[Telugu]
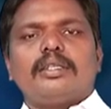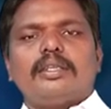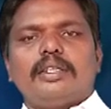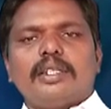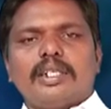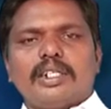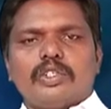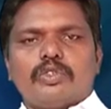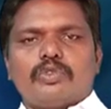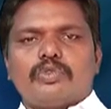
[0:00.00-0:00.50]

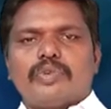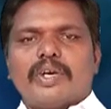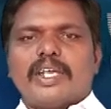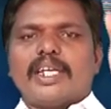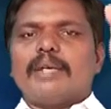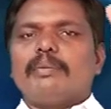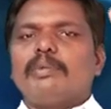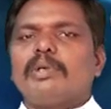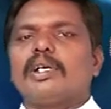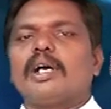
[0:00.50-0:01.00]

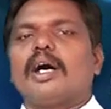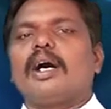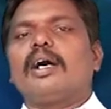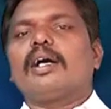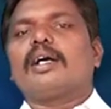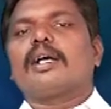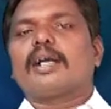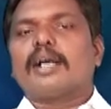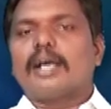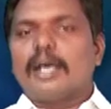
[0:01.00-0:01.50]
దిగ్జయముగా
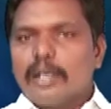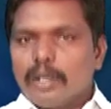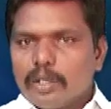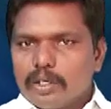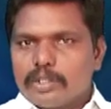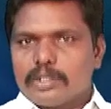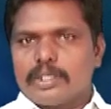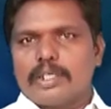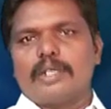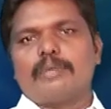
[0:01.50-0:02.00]
కలుగు
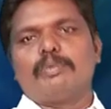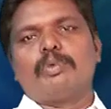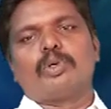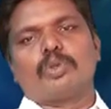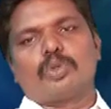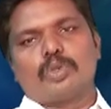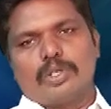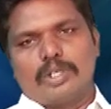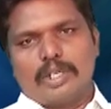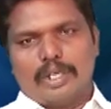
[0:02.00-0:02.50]

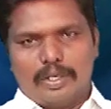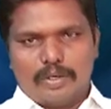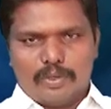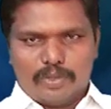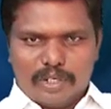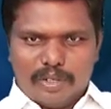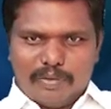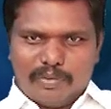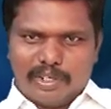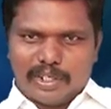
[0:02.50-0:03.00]
చేయబోతున్నాడు
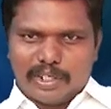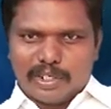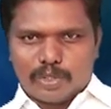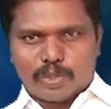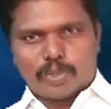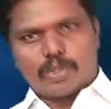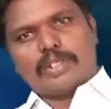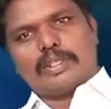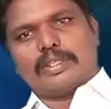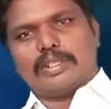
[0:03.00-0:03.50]
దేవునికి
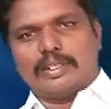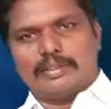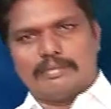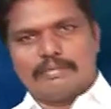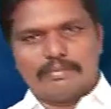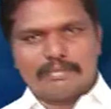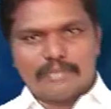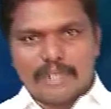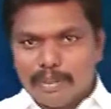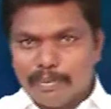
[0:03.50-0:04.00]
స్తోత్రం
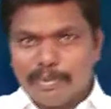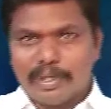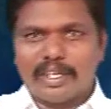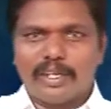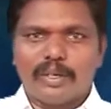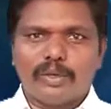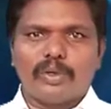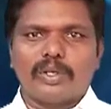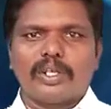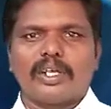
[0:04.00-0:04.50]
మహిమ
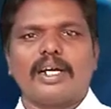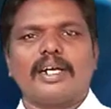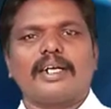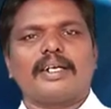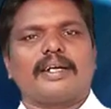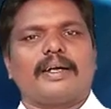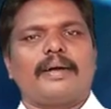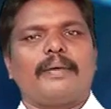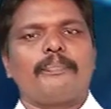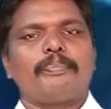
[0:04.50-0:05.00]
కలుగును గాక